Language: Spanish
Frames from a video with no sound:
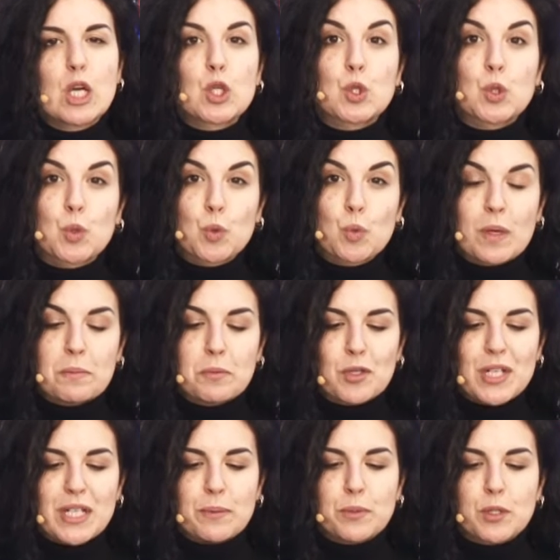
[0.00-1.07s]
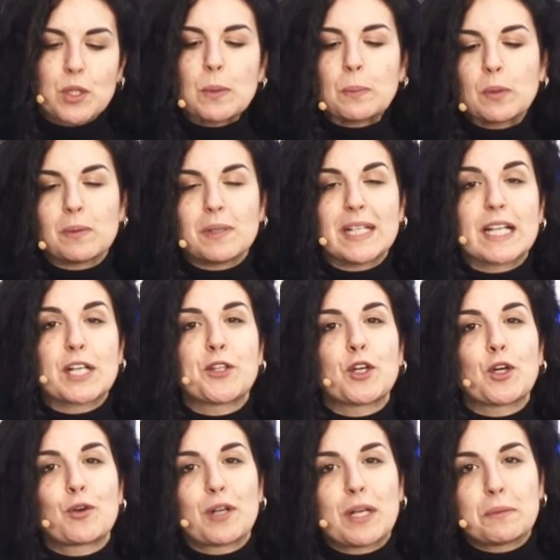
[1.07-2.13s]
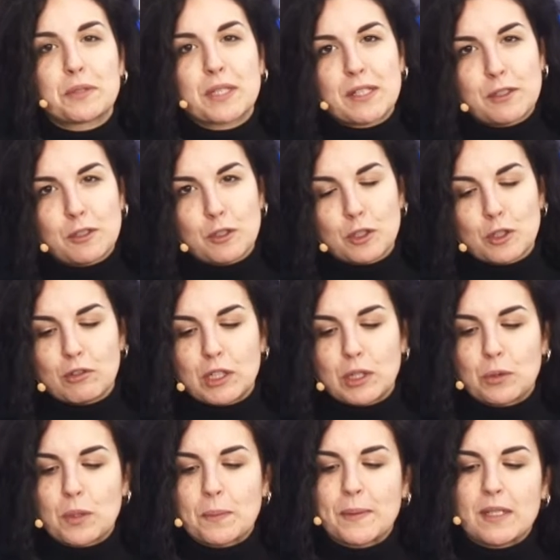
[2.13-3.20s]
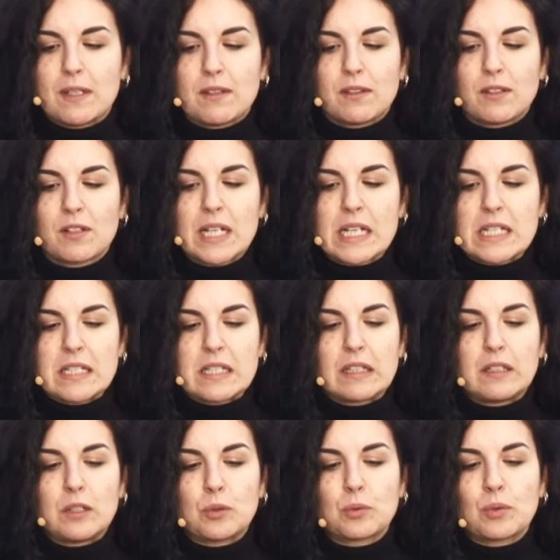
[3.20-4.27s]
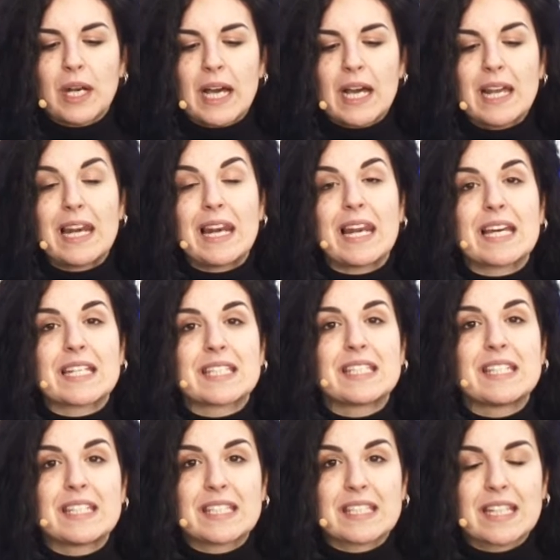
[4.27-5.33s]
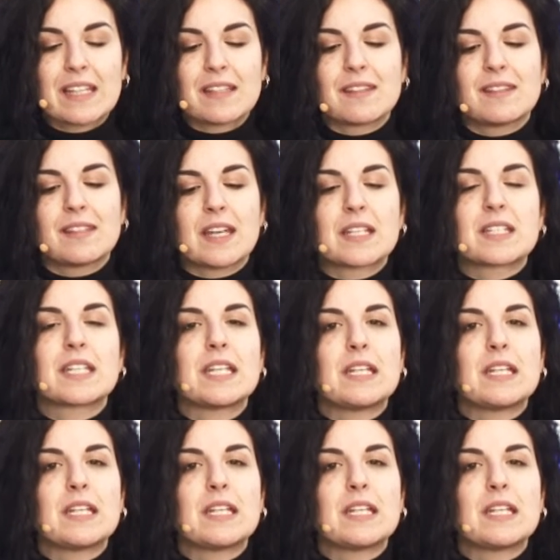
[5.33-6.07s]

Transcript: Su nuevo libro, publicado en colaboración con Europa Ediciones, se titula Las distancias